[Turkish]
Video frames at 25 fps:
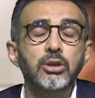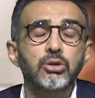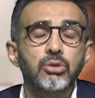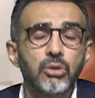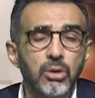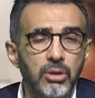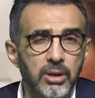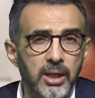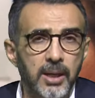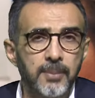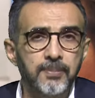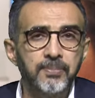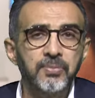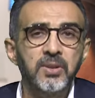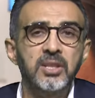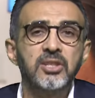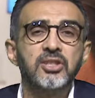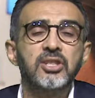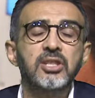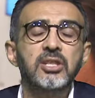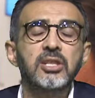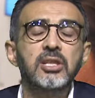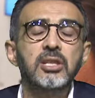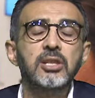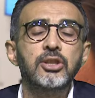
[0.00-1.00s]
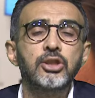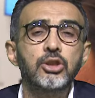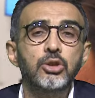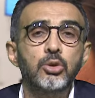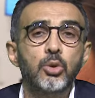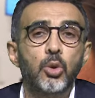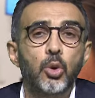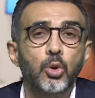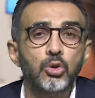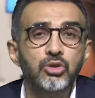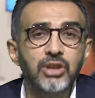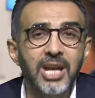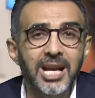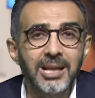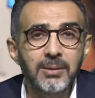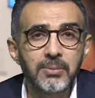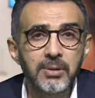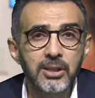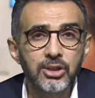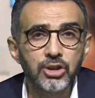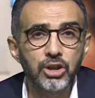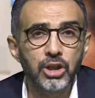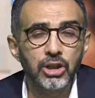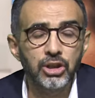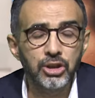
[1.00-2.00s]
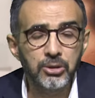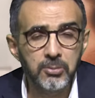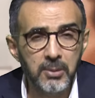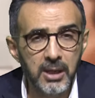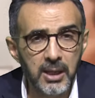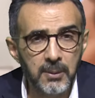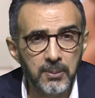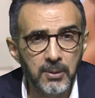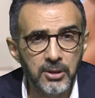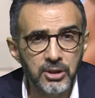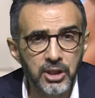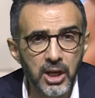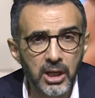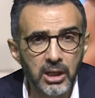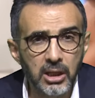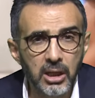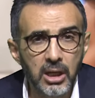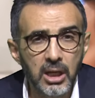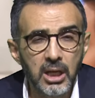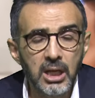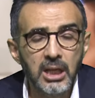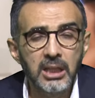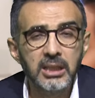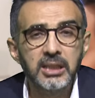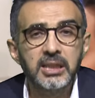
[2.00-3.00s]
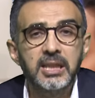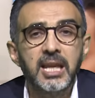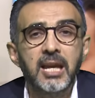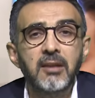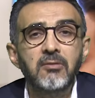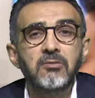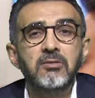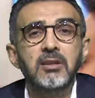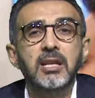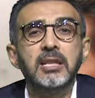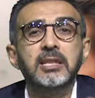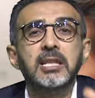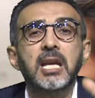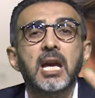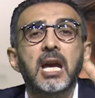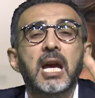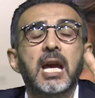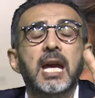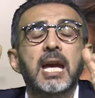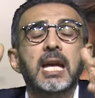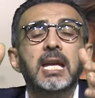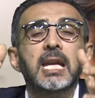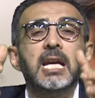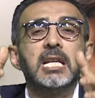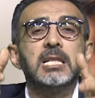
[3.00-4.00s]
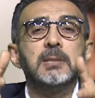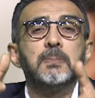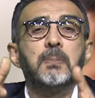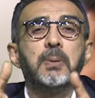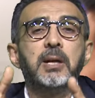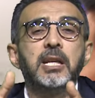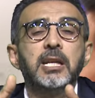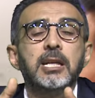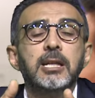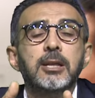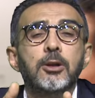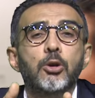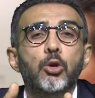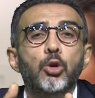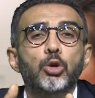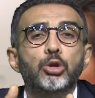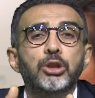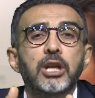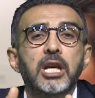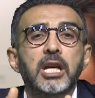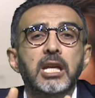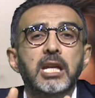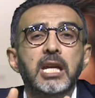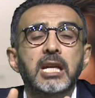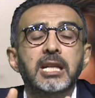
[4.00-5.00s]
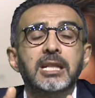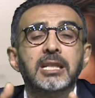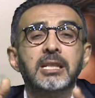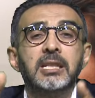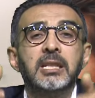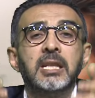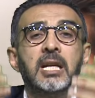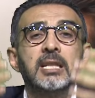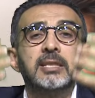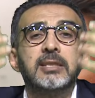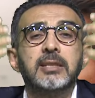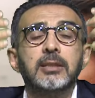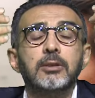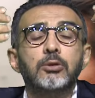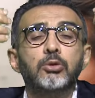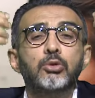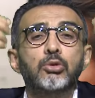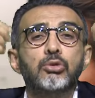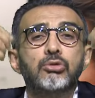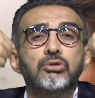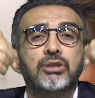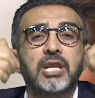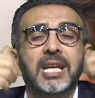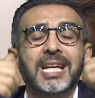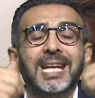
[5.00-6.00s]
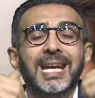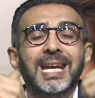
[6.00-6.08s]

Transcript: sonra sizin için özel bir çalışma yapacak. Devlete en az parayı ödeyerek nasıl yüksek